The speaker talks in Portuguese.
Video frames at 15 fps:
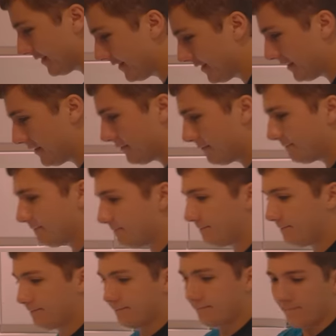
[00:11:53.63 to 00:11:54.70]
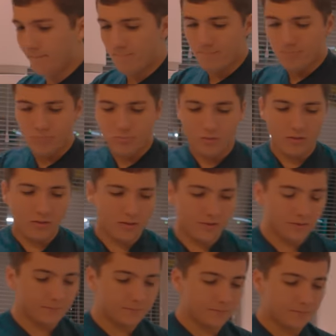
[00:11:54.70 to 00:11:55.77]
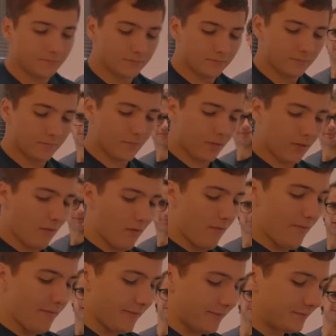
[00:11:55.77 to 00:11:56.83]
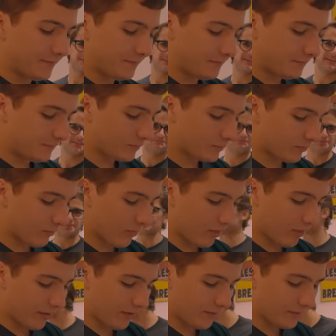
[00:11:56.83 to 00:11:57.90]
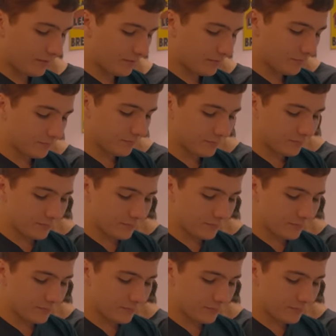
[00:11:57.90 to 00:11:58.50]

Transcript: E agora, a pior parte. A parte da limpeza, isso é muito chato.